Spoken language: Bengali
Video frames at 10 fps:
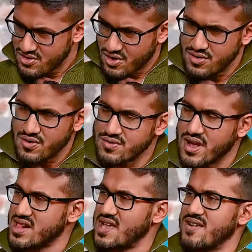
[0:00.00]
তখন কোনো
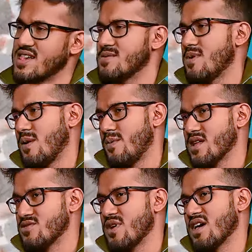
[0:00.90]
একটা ইভেন্টে বাবা
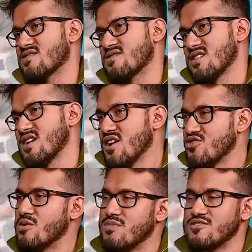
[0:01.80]
পাঠাতো অ্যাজ
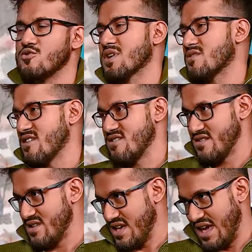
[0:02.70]
নর্মাল সুপারভাইজার
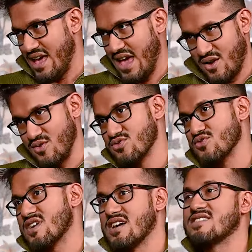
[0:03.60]
এখন তো
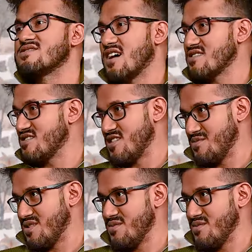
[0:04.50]
যাই ইনচার্জ হিসেবে